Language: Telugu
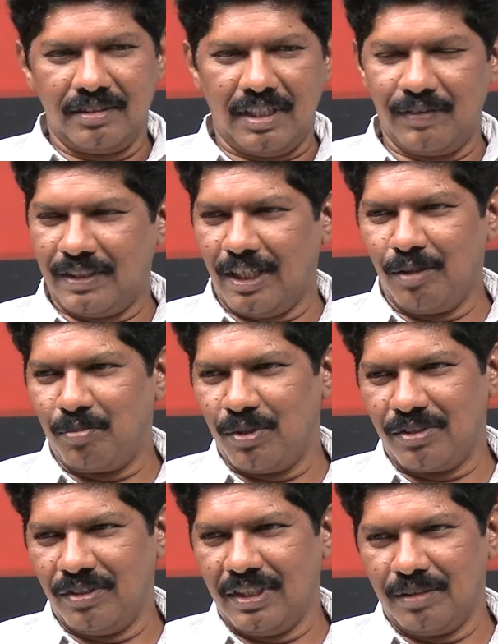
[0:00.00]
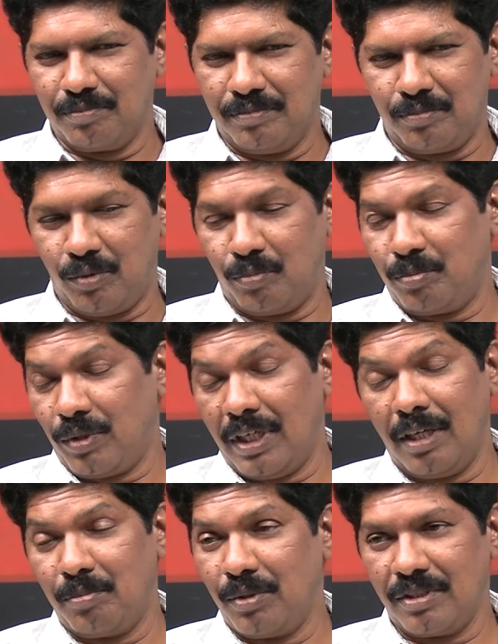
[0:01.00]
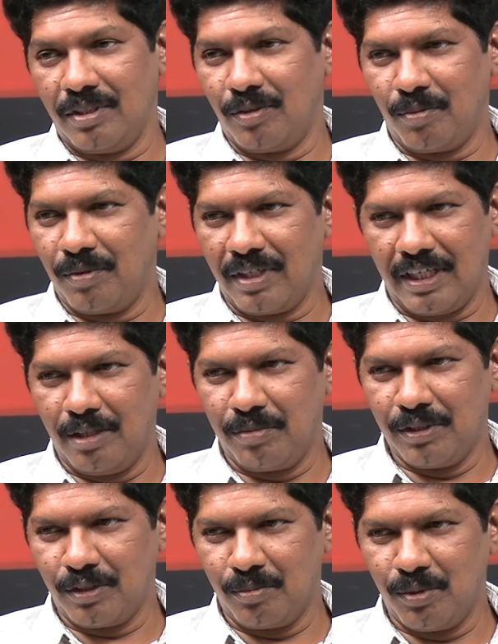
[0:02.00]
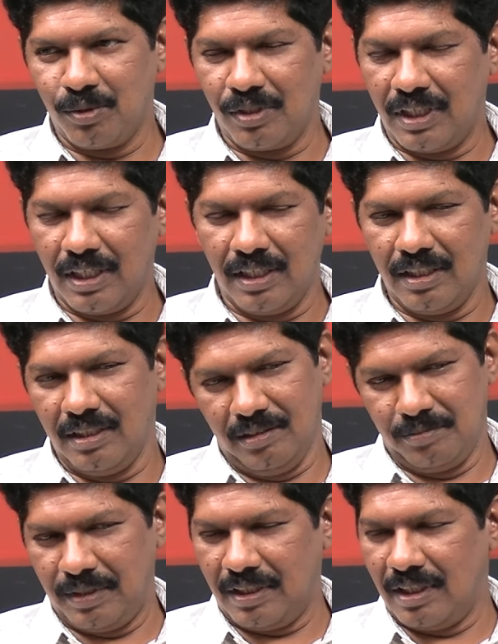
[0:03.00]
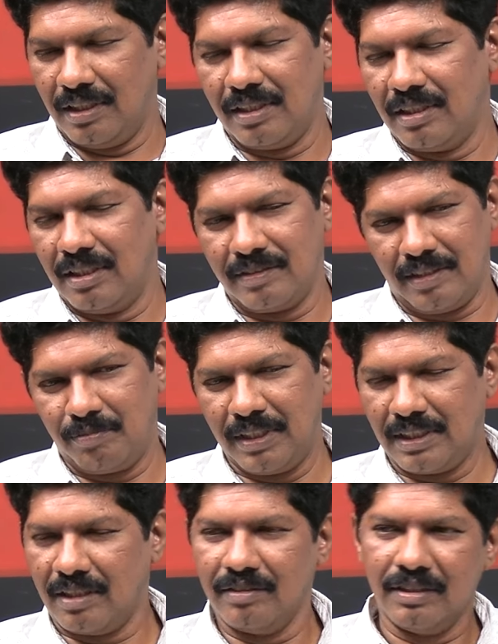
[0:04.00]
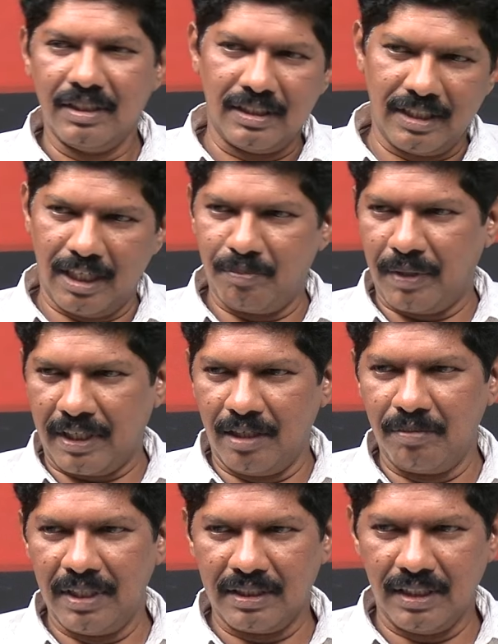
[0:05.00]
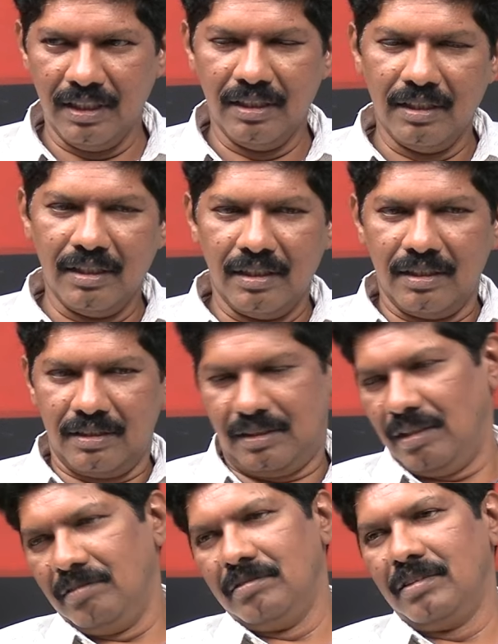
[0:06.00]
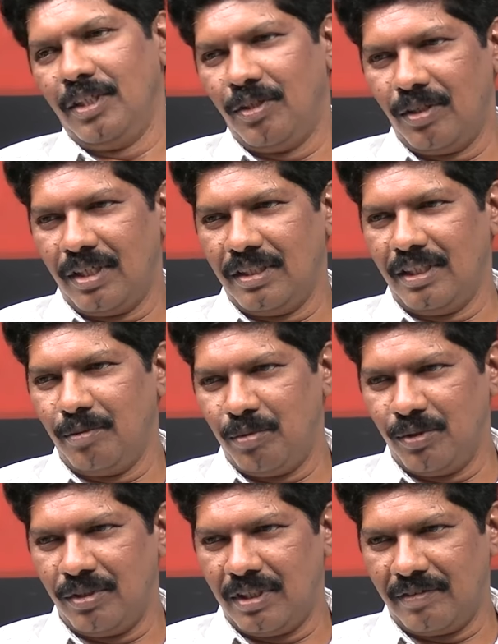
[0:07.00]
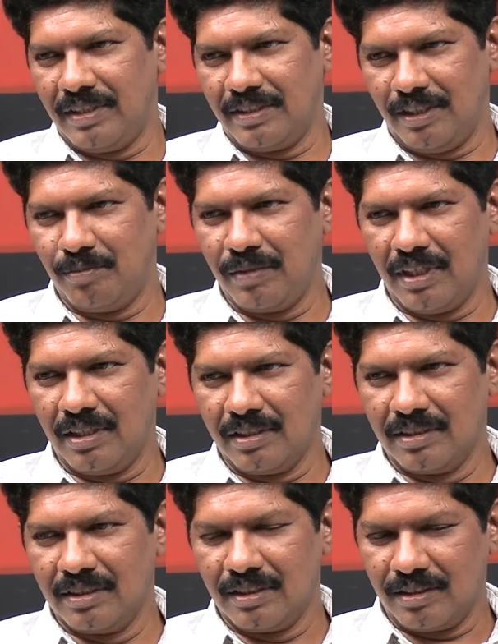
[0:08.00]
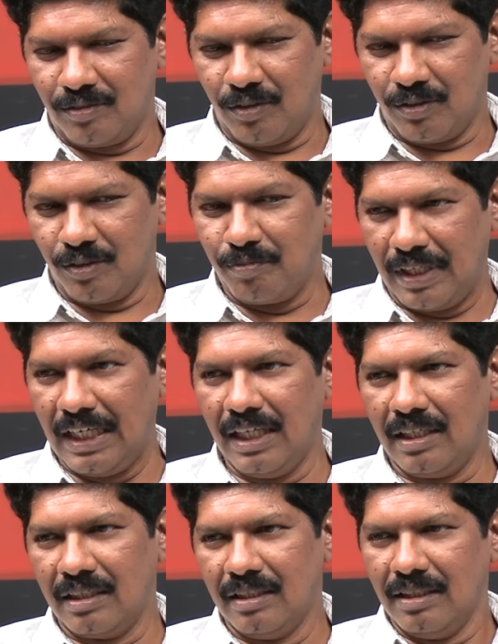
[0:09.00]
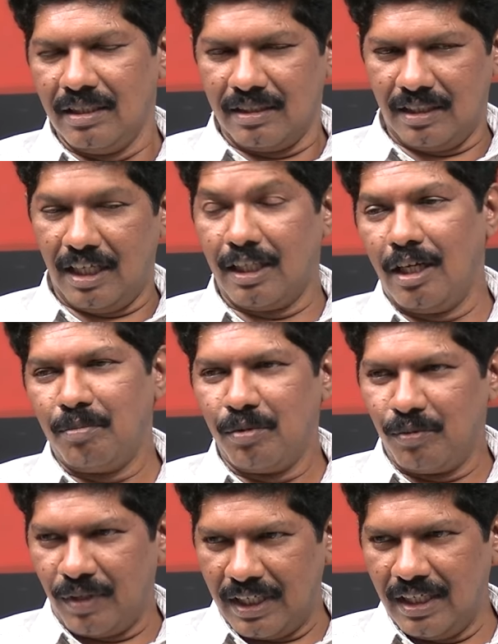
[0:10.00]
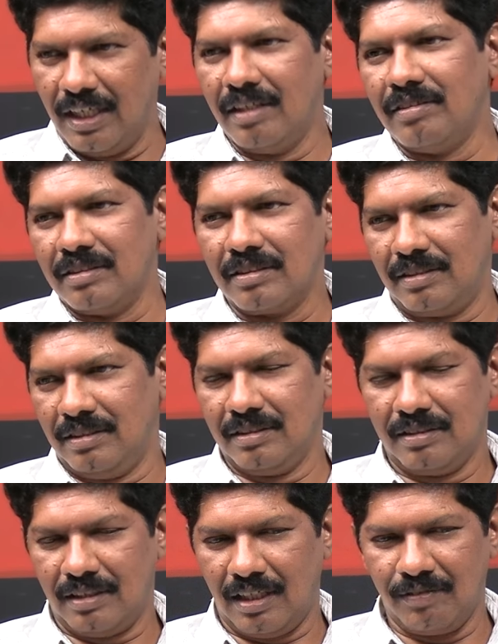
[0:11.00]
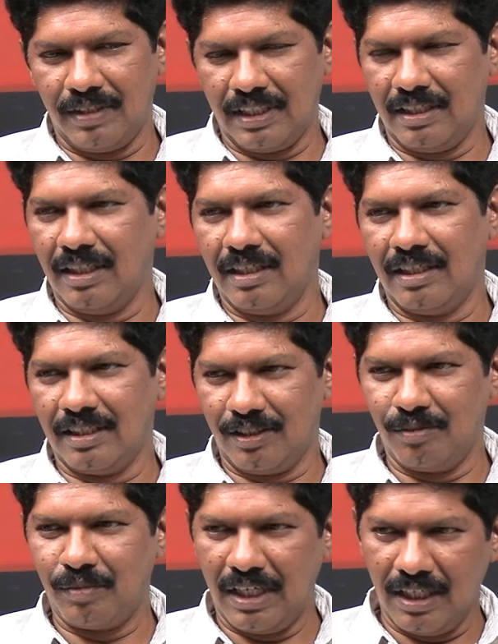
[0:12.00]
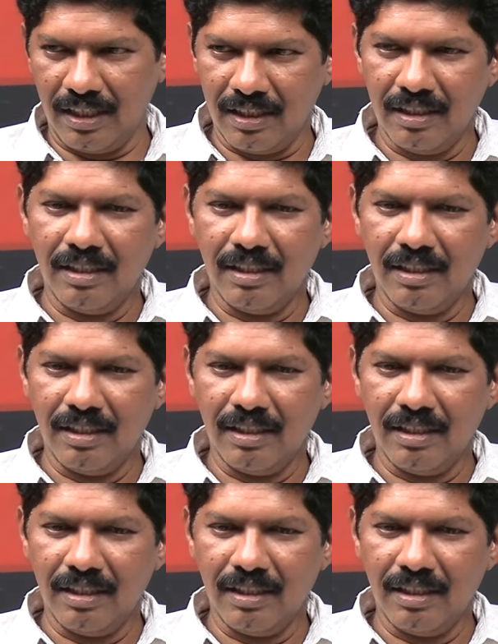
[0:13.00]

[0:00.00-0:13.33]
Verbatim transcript: అవతార పురుషుని పురాణ పురుషుని రూపంలో కనిపించబోతున్నాడు అనేది మనకు అందుతున్న సమాచారం దాన్ని పక్కన పెడితే తను హీరోగా చేయబోతున్నటువంటి సినిమా కోసం మళ్ళీ దాదాపు వన్ ఇయర్ తర్వాత అతను మళ్ళీ